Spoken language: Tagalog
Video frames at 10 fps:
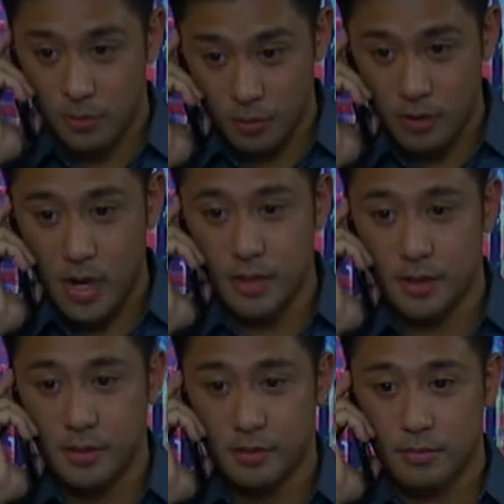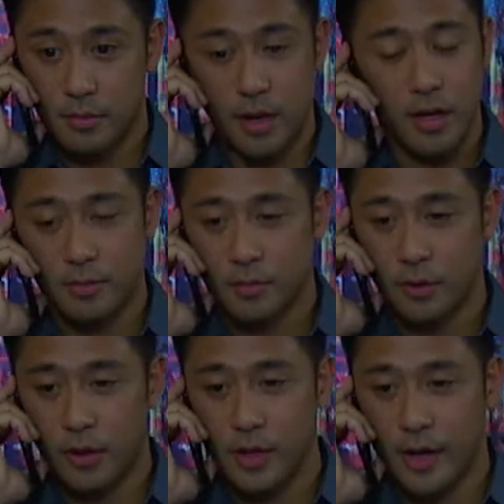bukas. Okay,
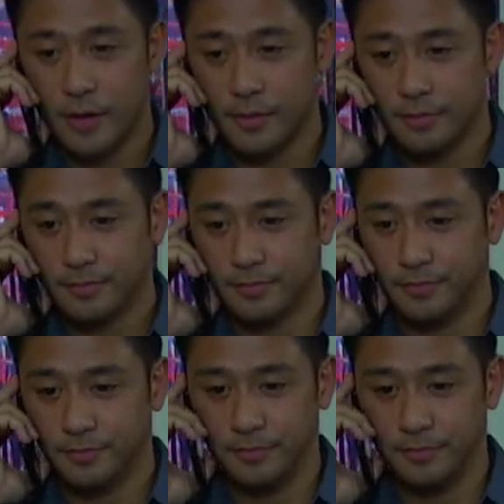tuloy tayo. Hmm.